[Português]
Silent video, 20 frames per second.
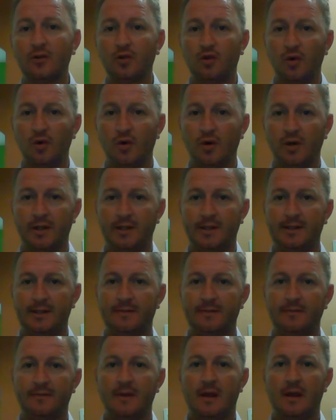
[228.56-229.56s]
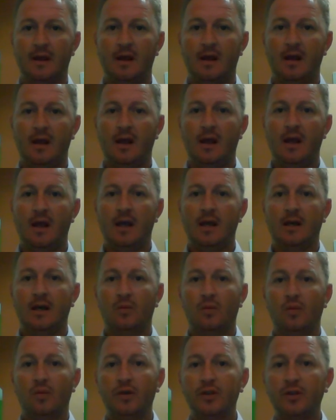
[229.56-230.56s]
dos dois?
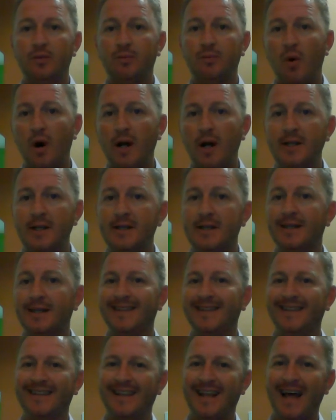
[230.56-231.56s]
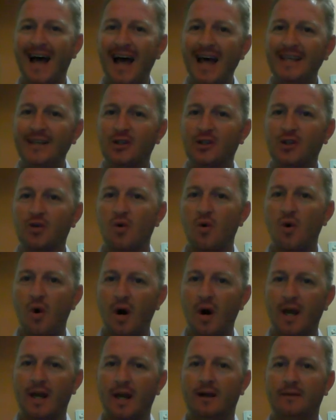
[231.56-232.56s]
O esporte na
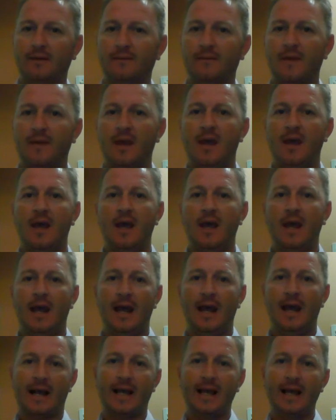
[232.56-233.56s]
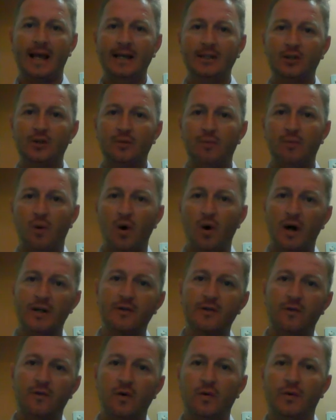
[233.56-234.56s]
escola é aquele
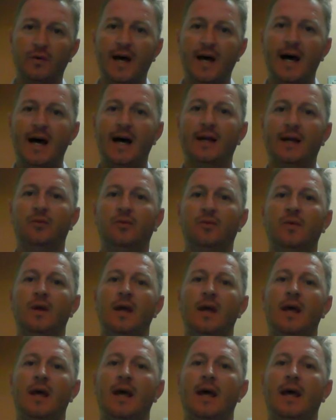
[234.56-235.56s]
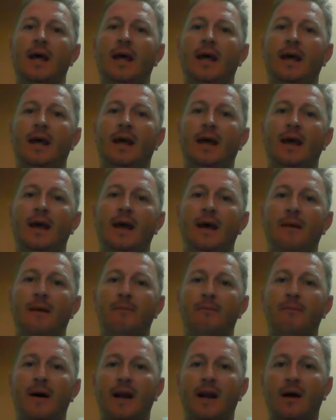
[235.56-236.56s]
esporte voltado é,
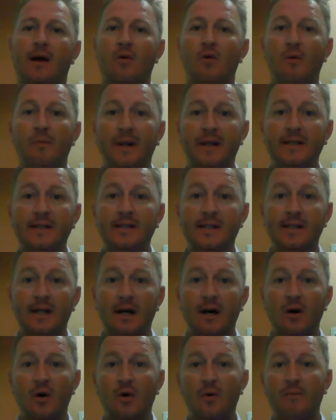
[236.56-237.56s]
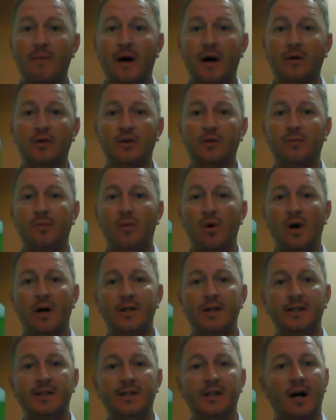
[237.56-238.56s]
para a competição, para o
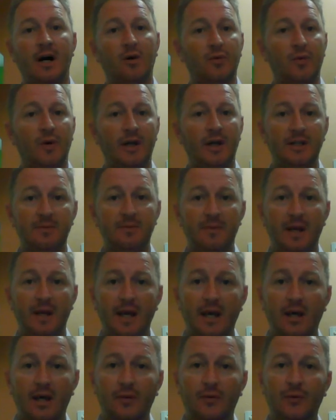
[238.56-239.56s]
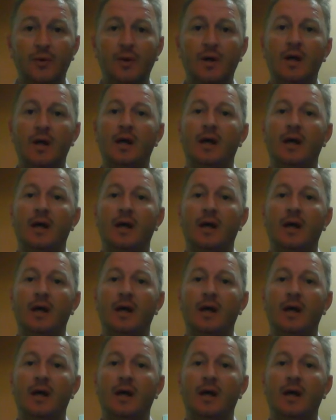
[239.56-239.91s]
esporte de alto rendimento,